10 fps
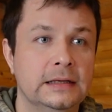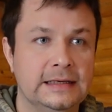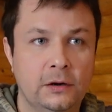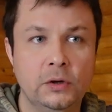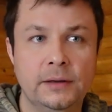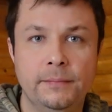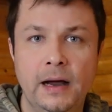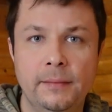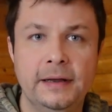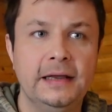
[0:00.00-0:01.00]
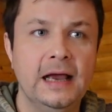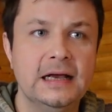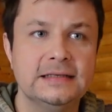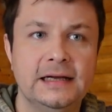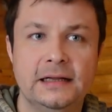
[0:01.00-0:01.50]
Законы Бабы
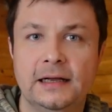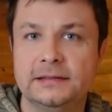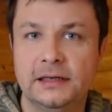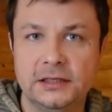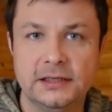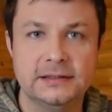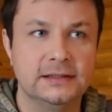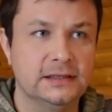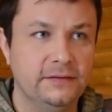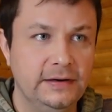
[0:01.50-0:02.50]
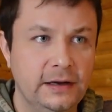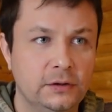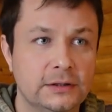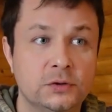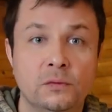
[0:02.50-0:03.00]
ясно и однозначно
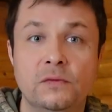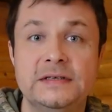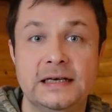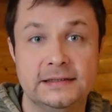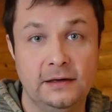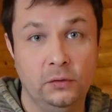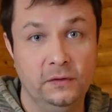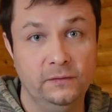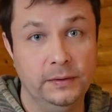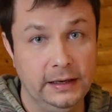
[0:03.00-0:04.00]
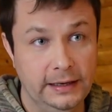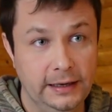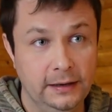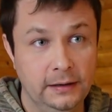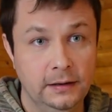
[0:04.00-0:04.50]
составляют основу всех законов
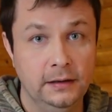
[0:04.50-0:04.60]
Бахаи.